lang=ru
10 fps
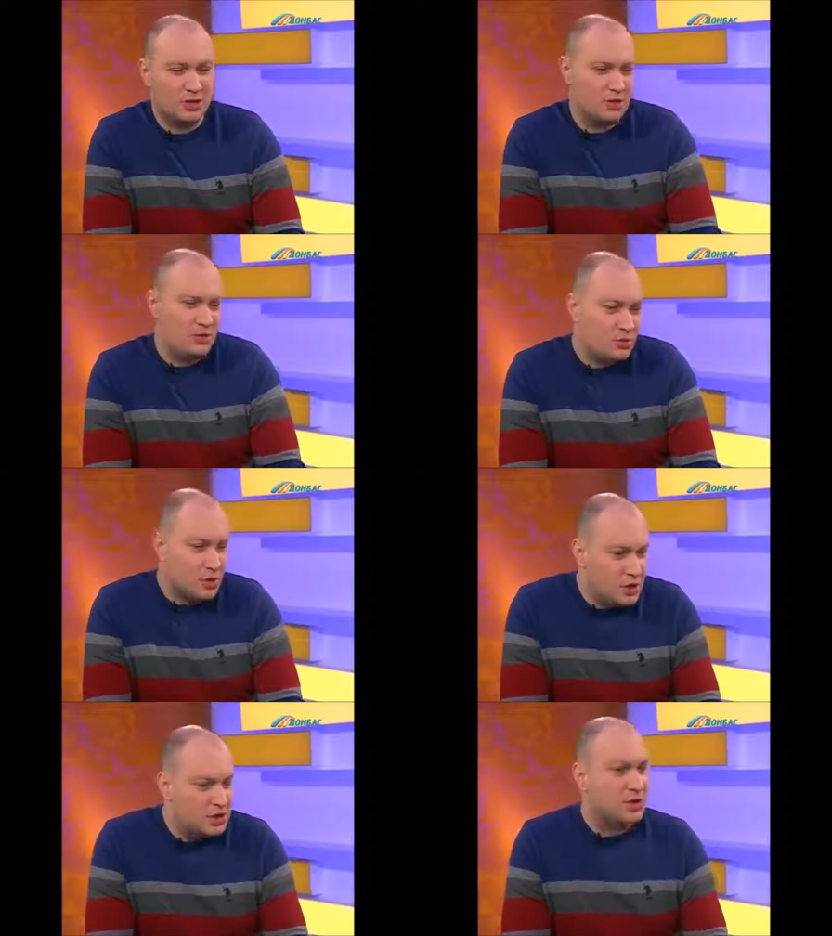это не
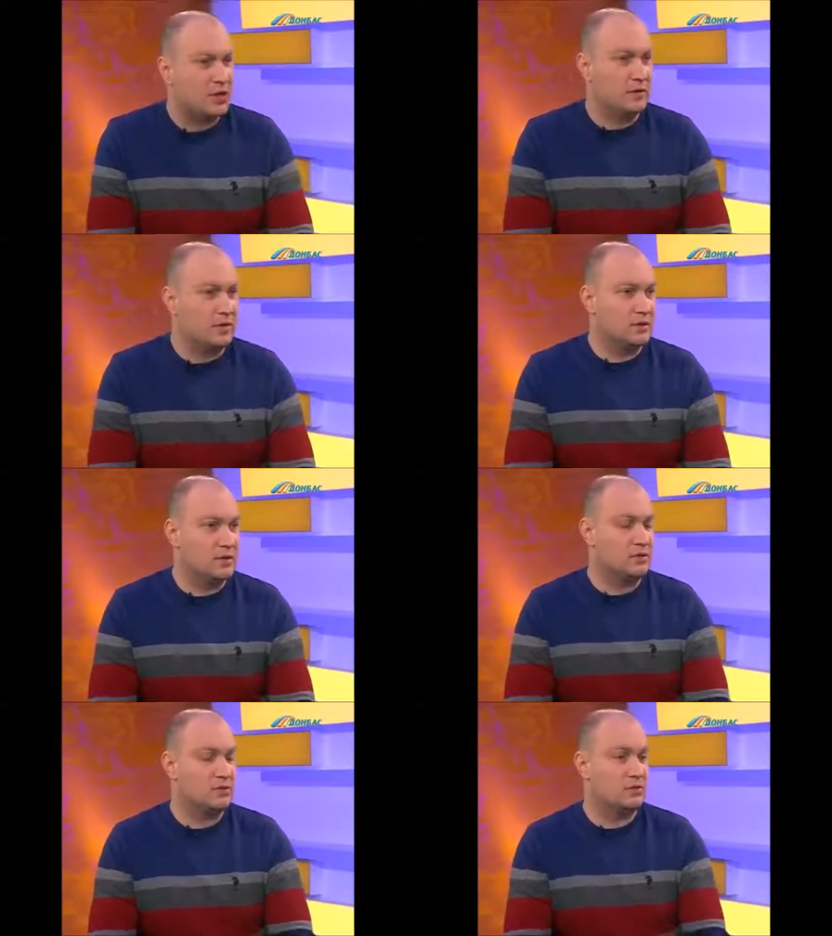юридическая
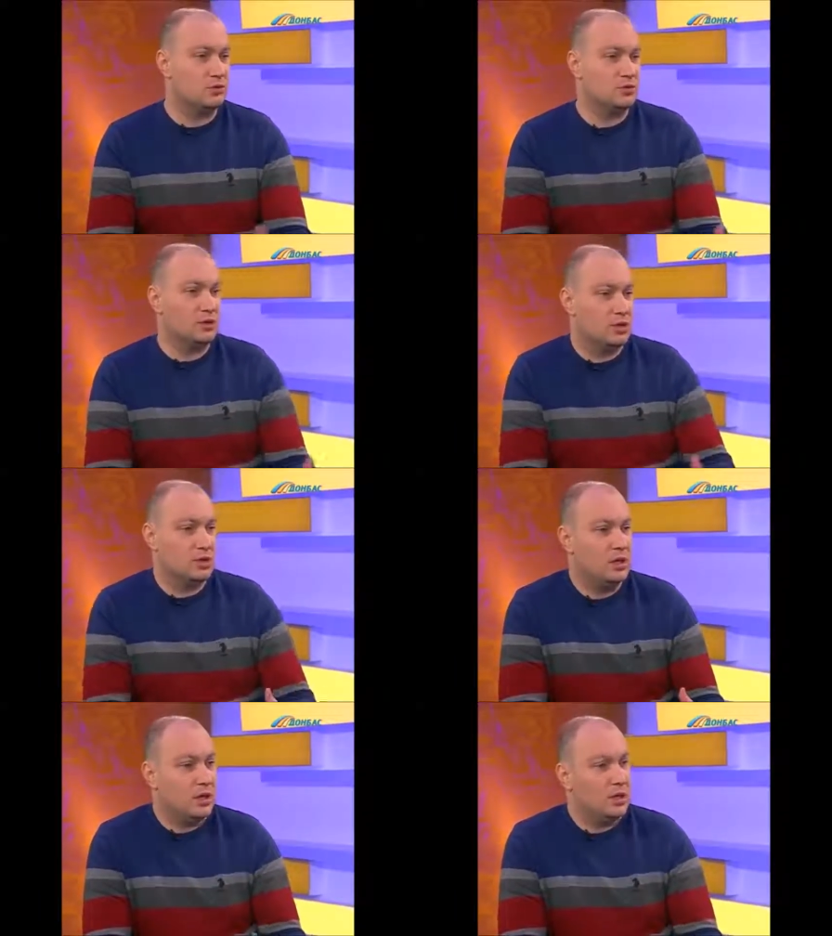ответственность, но может быть,
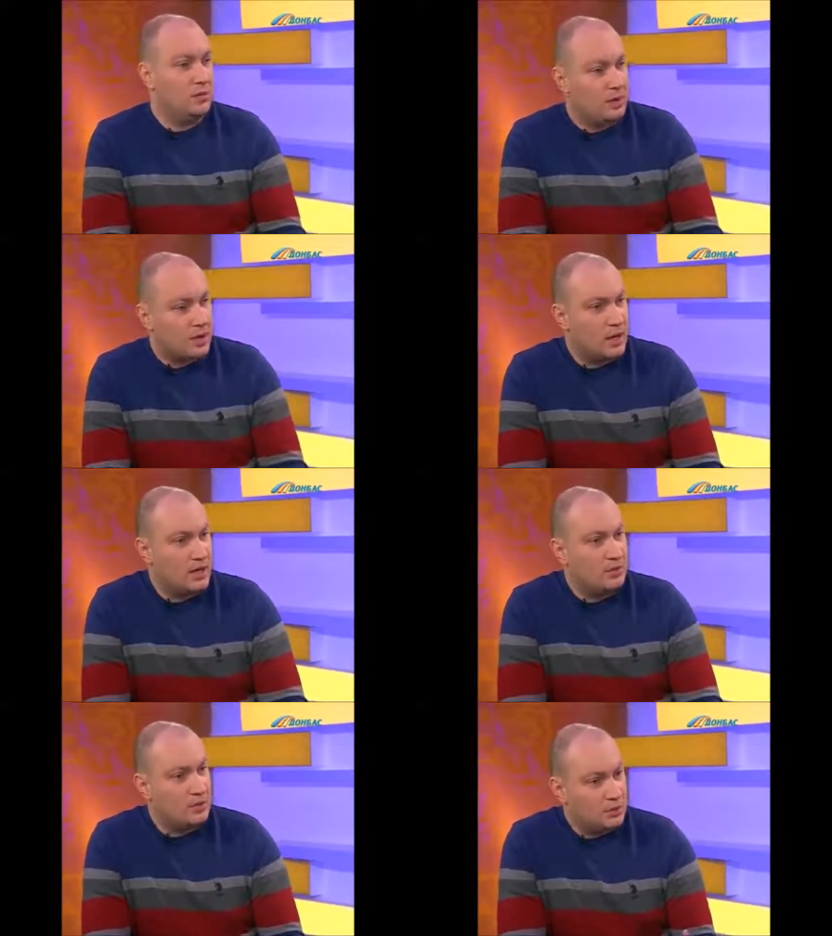это
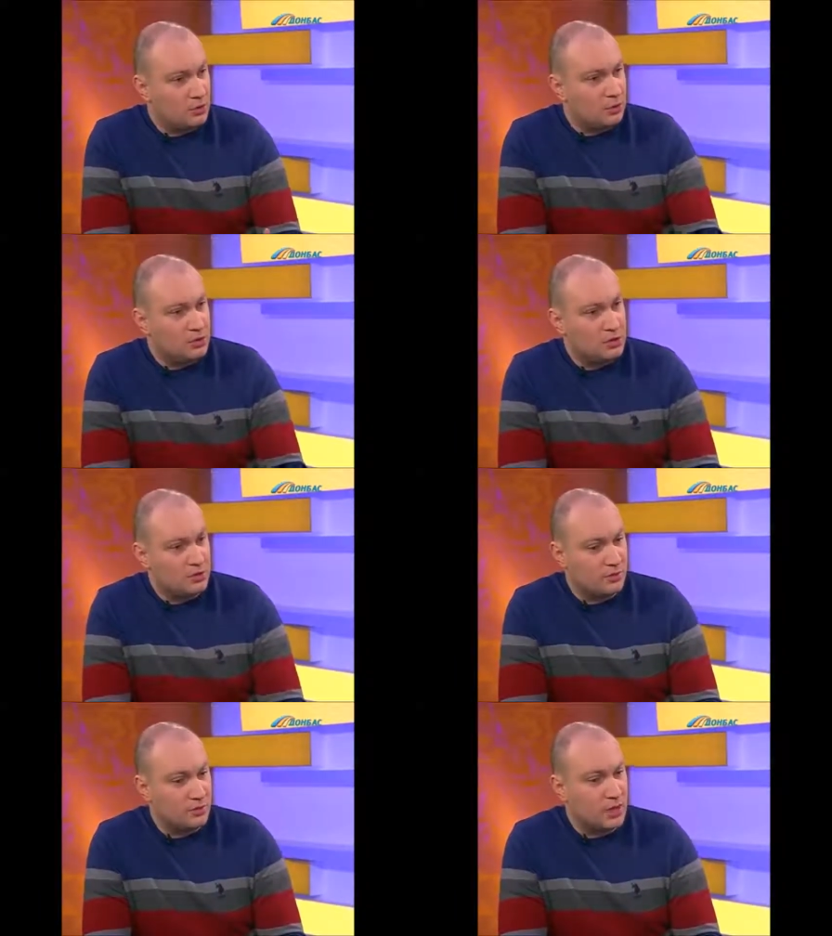морально перед
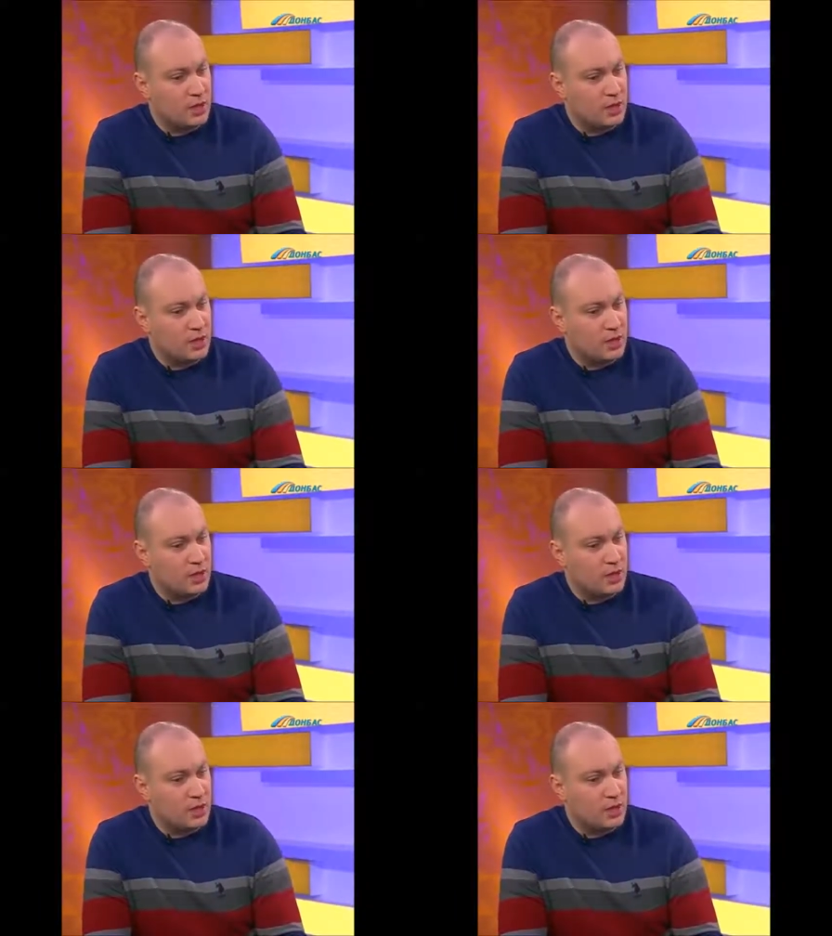обществом.